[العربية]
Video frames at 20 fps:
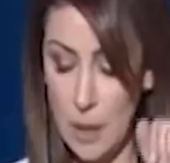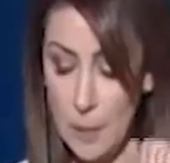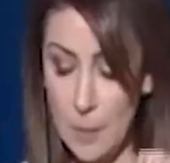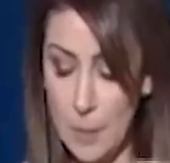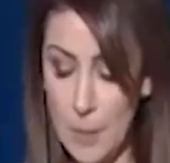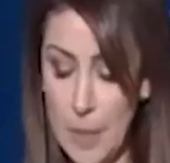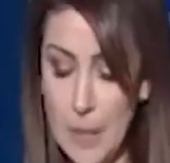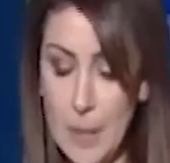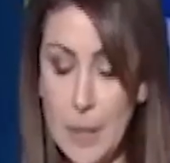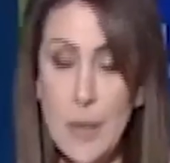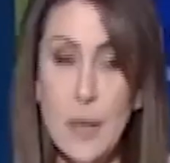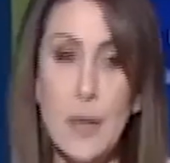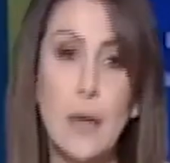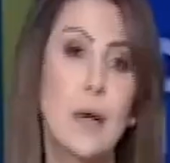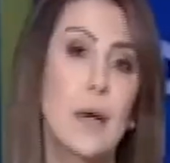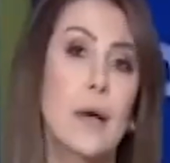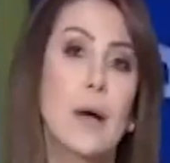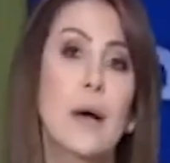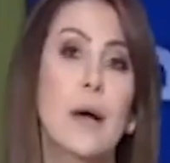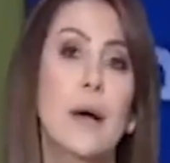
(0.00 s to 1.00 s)
من
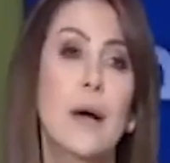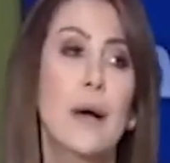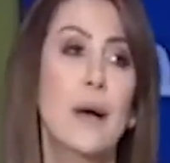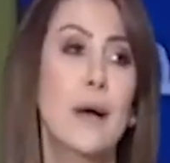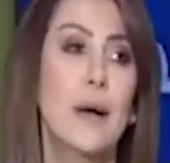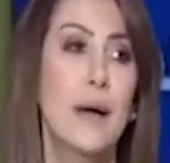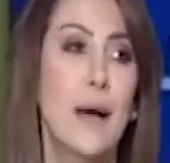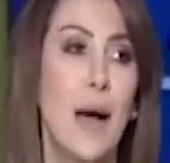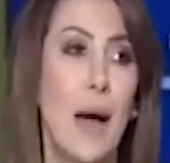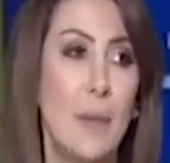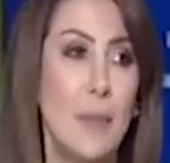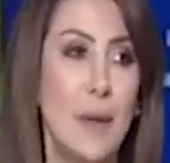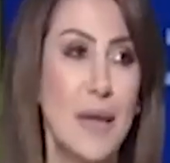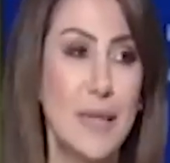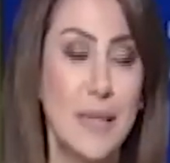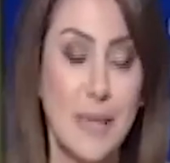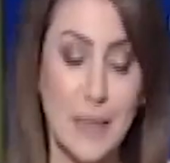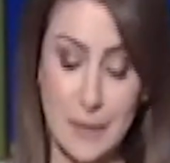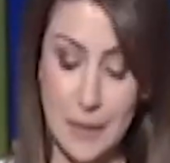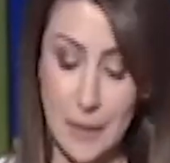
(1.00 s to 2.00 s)
آه،
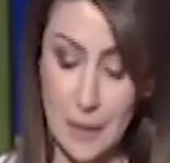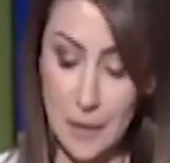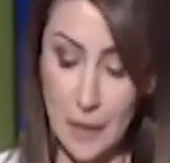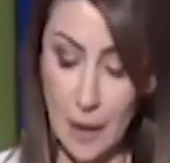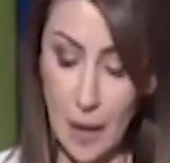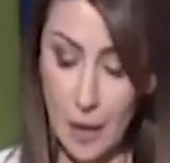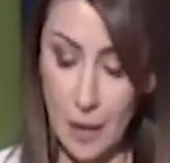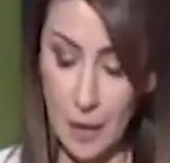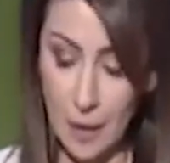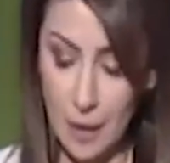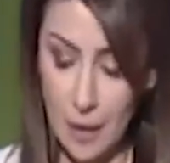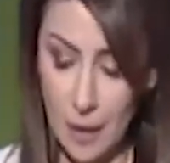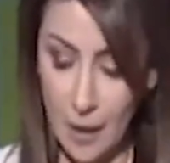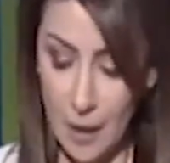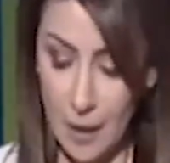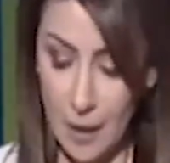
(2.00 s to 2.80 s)
عمليه اطلاق